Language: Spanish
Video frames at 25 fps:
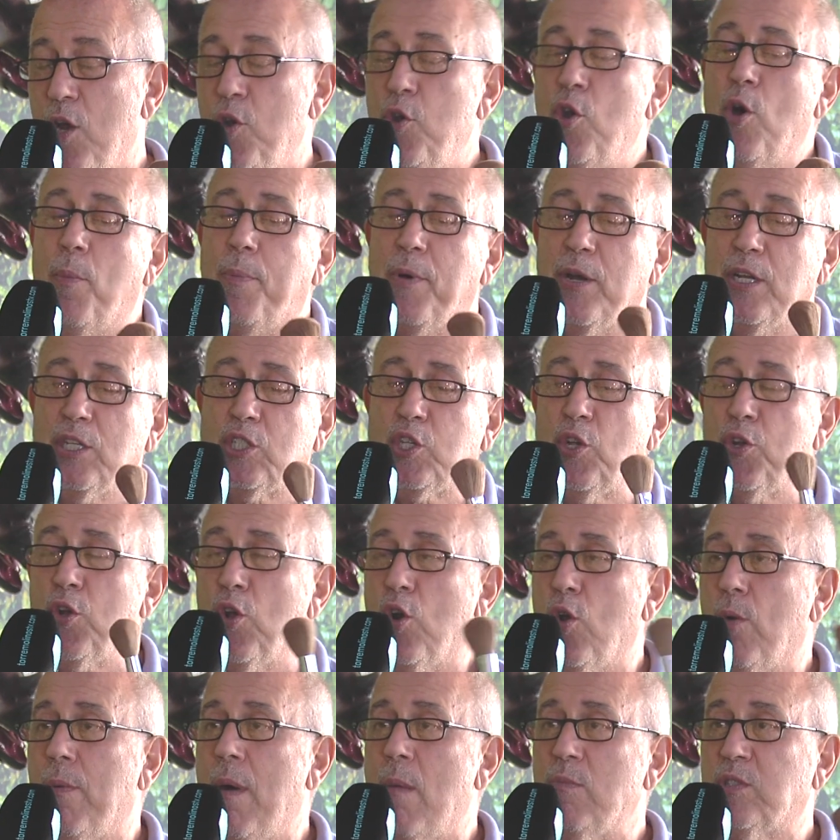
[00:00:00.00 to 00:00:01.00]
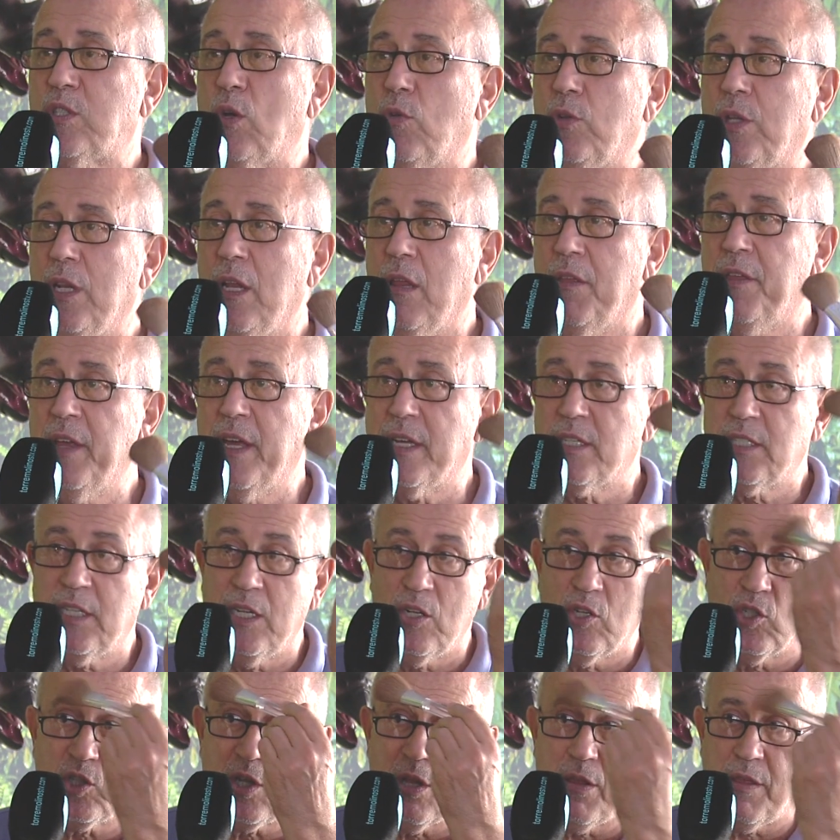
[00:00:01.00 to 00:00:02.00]
No por eso no lo vamos a utilizar,
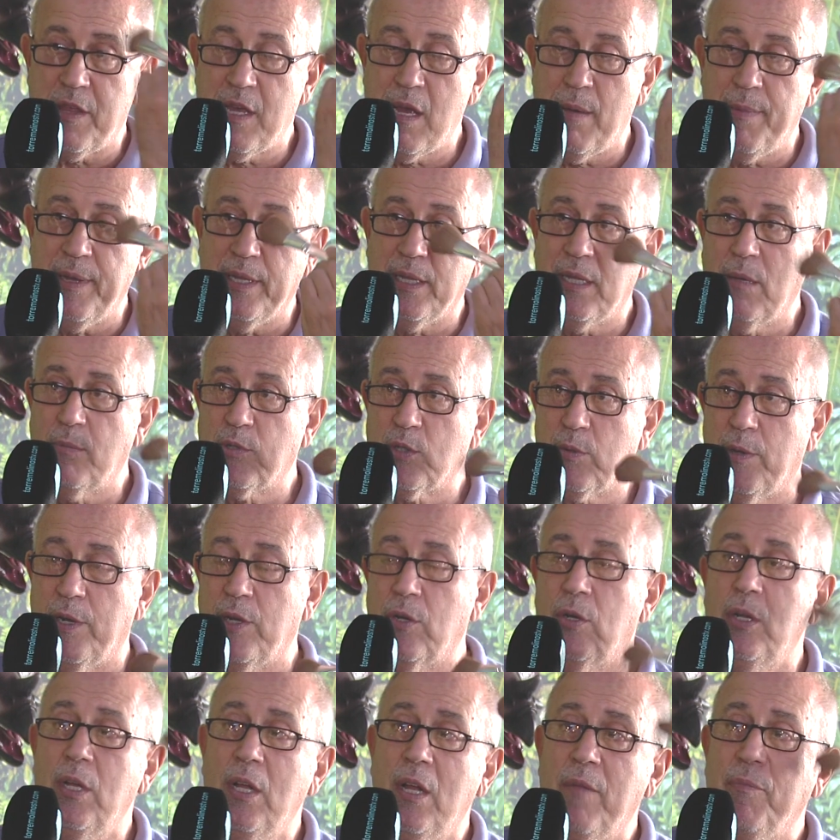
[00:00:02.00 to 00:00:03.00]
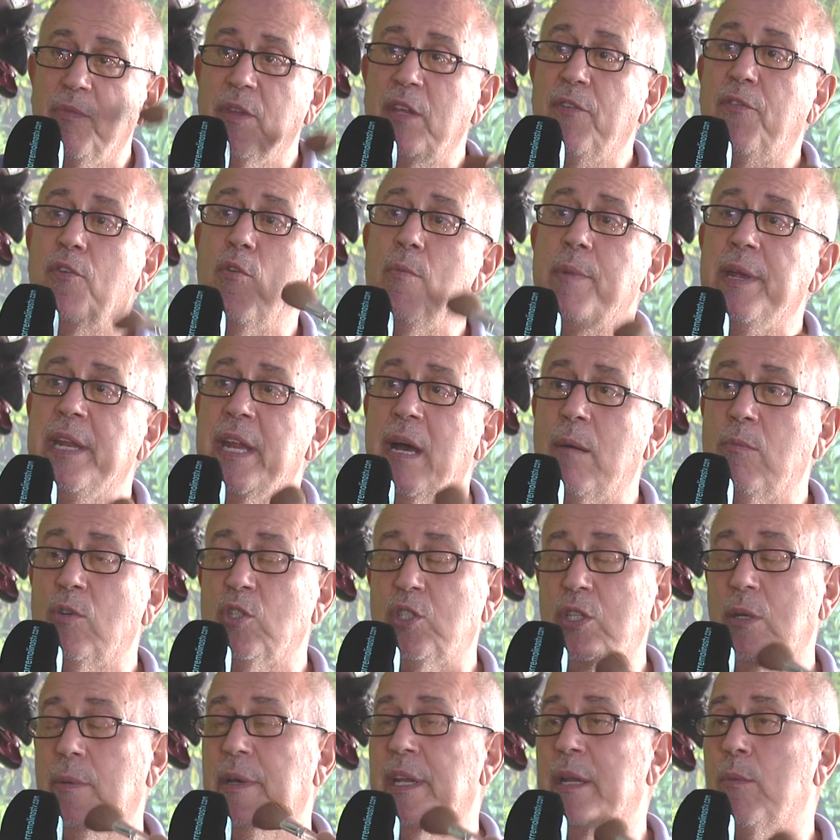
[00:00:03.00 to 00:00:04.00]
sino sencillamente, pues bueno,
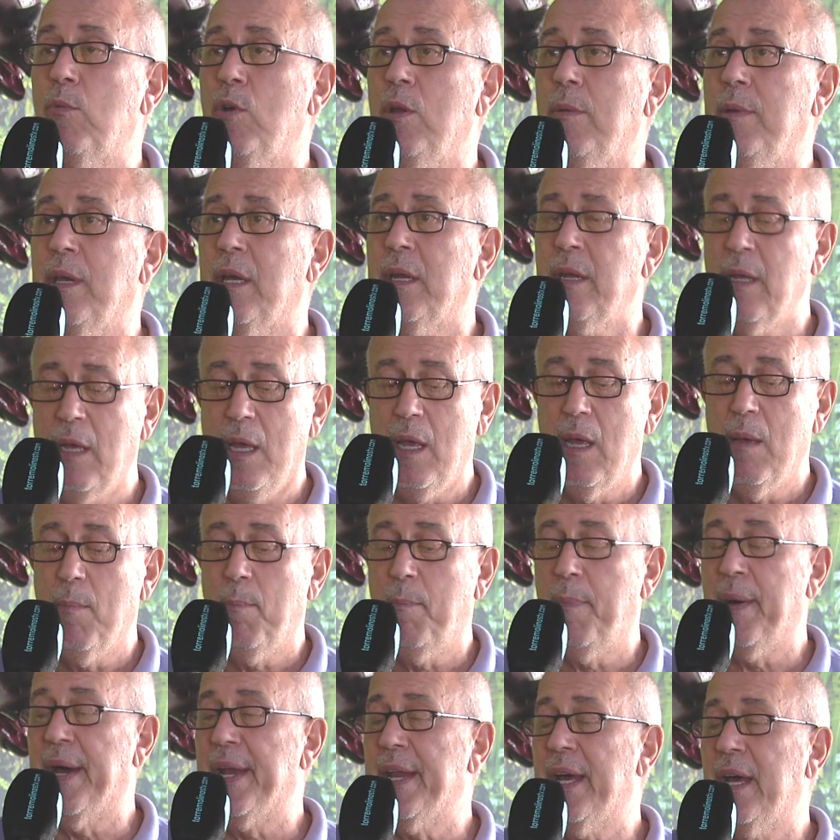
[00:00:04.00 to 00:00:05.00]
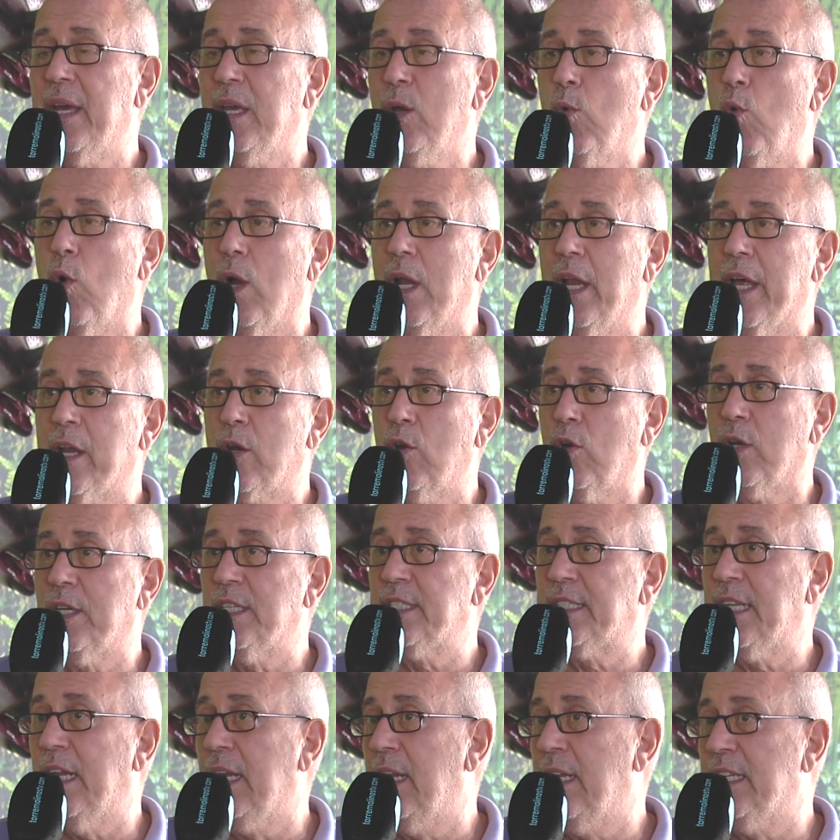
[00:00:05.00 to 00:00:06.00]
difuminamos y viene muy bien para igualar lo
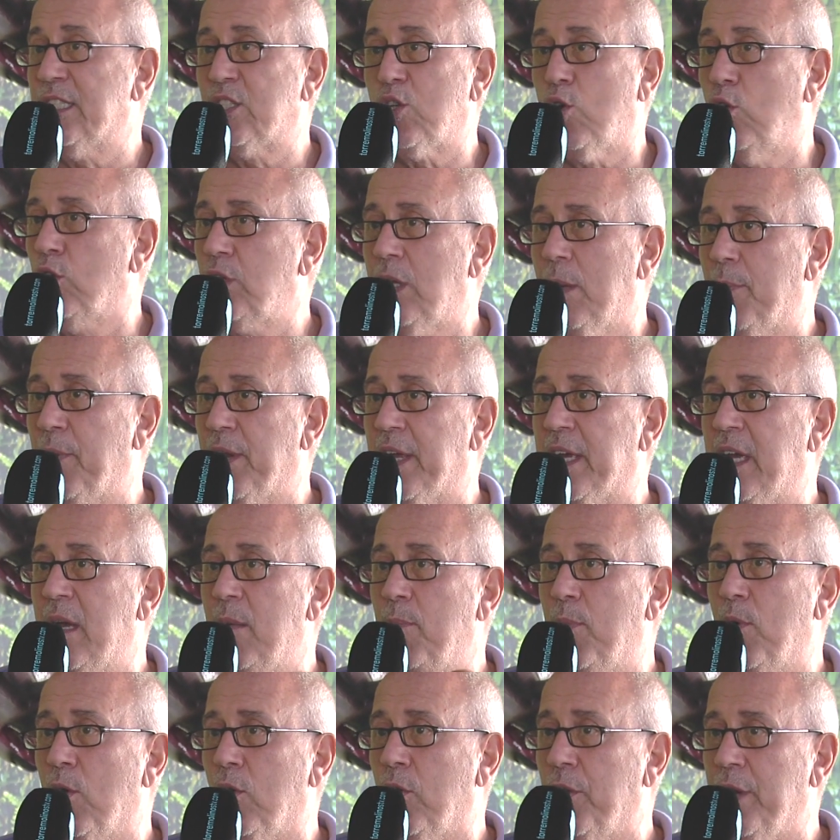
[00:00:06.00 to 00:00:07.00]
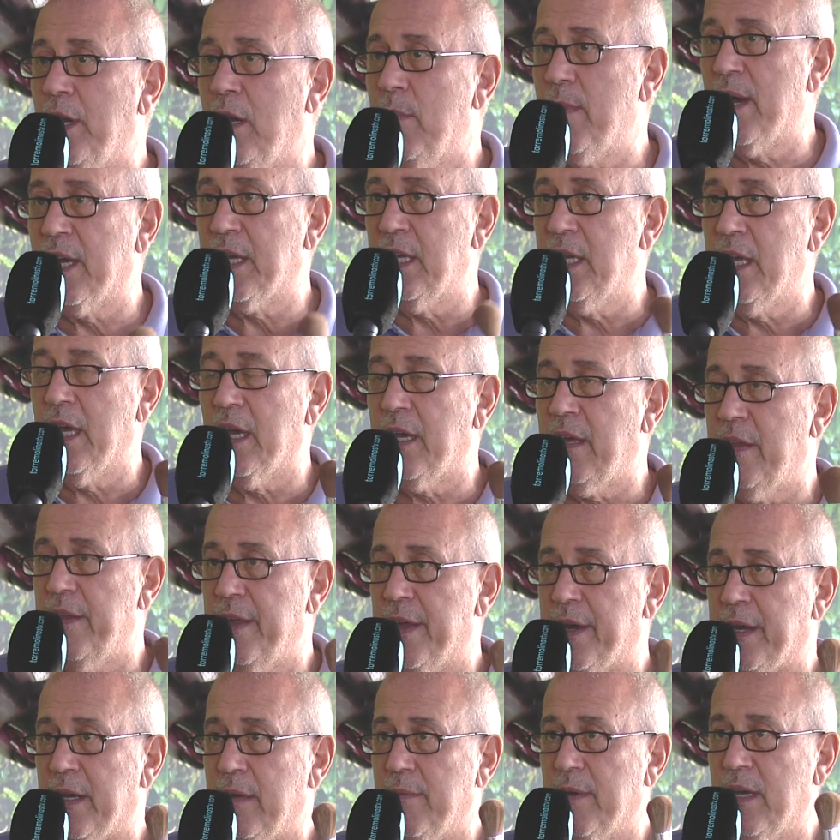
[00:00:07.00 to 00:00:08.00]
que es el escote, por ejemplo, con el maquillaje
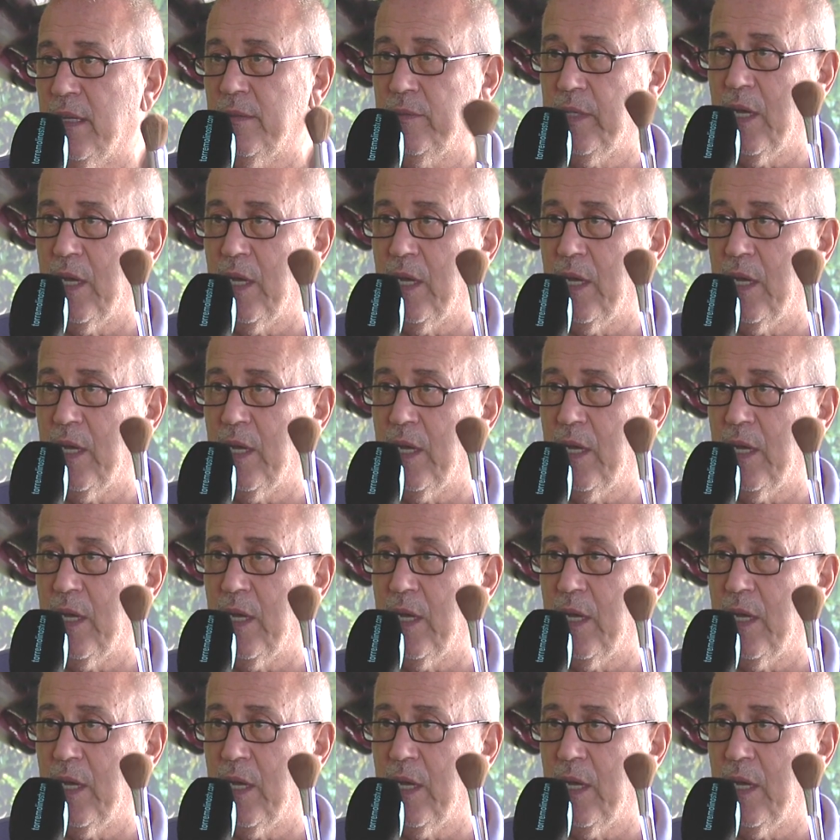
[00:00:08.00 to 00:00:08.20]
de arriba.